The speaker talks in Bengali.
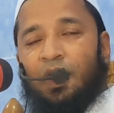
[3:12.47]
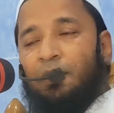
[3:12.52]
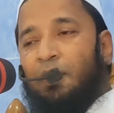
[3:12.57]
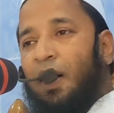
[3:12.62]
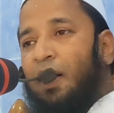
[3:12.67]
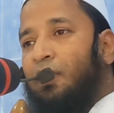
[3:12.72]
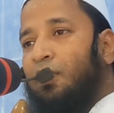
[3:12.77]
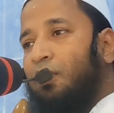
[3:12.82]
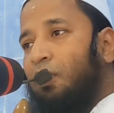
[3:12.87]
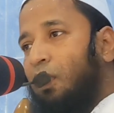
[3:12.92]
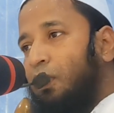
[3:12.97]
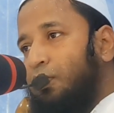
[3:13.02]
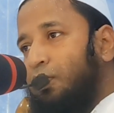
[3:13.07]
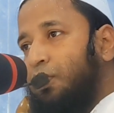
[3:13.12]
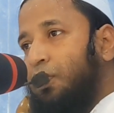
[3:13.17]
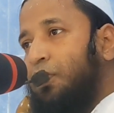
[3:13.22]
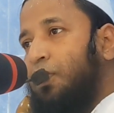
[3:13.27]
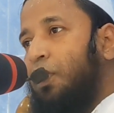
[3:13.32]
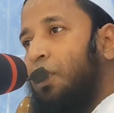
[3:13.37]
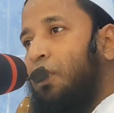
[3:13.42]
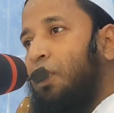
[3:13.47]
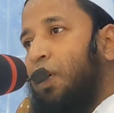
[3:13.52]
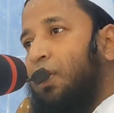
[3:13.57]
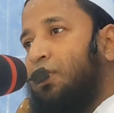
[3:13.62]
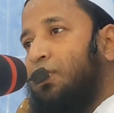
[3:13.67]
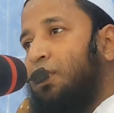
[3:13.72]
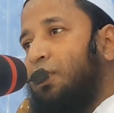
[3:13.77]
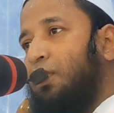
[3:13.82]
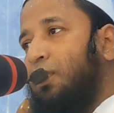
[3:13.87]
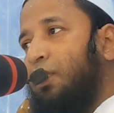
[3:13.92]
ইমান গ্রহণযোগ্য
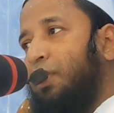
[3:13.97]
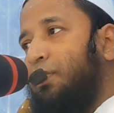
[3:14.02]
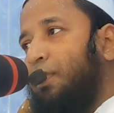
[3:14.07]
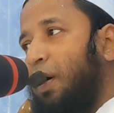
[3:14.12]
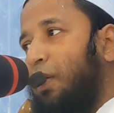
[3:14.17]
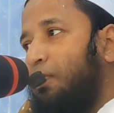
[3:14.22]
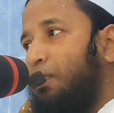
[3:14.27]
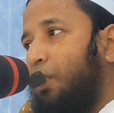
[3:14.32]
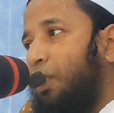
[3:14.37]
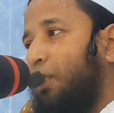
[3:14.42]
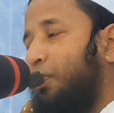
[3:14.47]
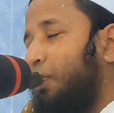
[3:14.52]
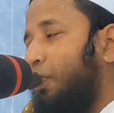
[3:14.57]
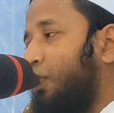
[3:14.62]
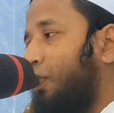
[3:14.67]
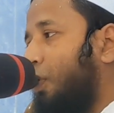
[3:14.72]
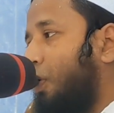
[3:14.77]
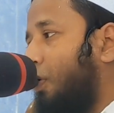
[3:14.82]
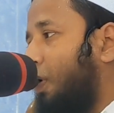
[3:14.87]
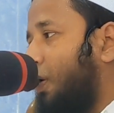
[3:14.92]
হওয়ার জন্য ইমান পরিপূর্ণ